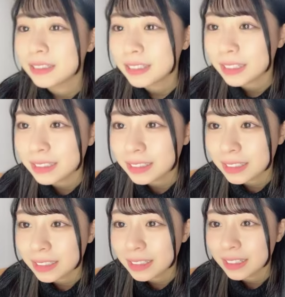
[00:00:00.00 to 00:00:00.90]
ガチャガチャあ
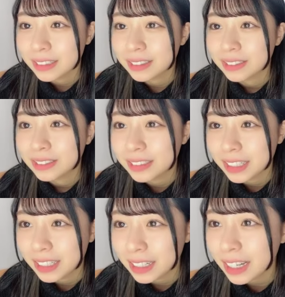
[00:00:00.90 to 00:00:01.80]
りがとう星
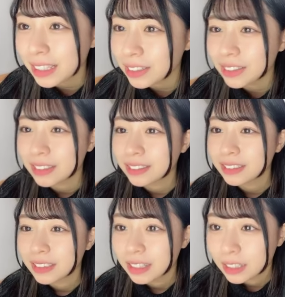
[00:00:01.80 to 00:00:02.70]
ありがと
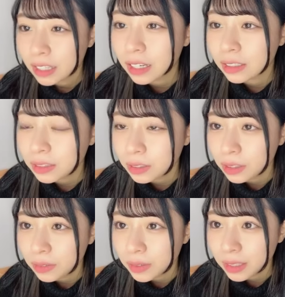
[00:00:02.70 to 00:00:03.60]
うねあっとい
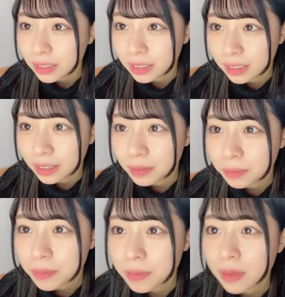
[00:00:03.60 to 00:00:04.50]
う間だったね
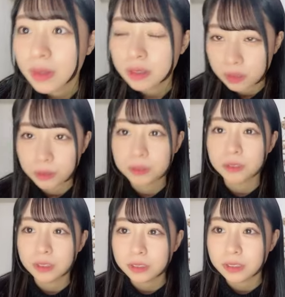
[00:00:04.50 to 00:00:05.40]
そうそ
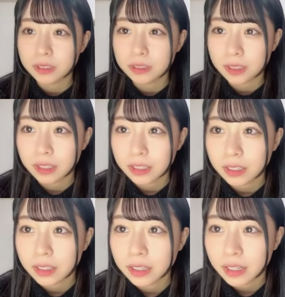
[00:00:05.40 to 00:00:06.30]
れぞれの経
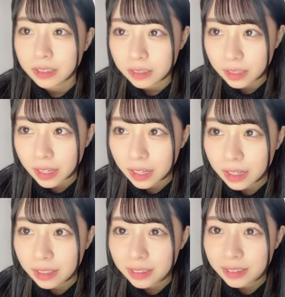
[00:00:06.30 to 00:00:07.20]
験があっ
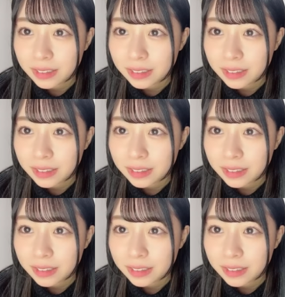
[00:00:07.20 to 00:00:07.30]
て